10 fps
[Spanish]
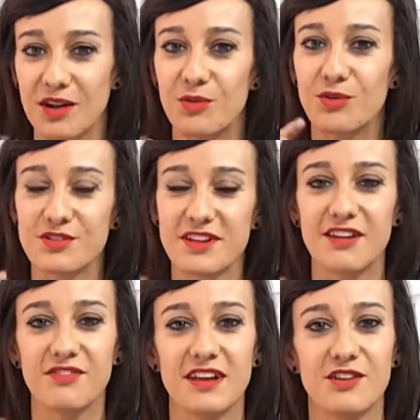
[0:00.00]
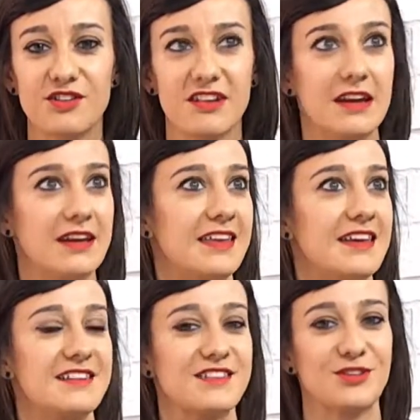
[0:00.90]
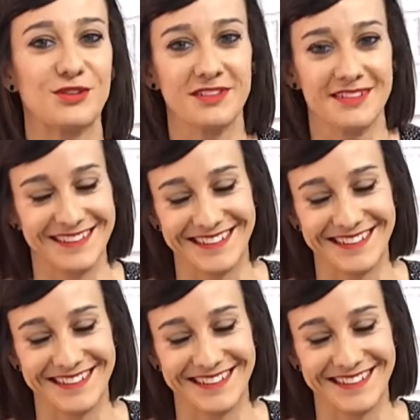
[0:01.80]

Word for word: algunos gráficos y esto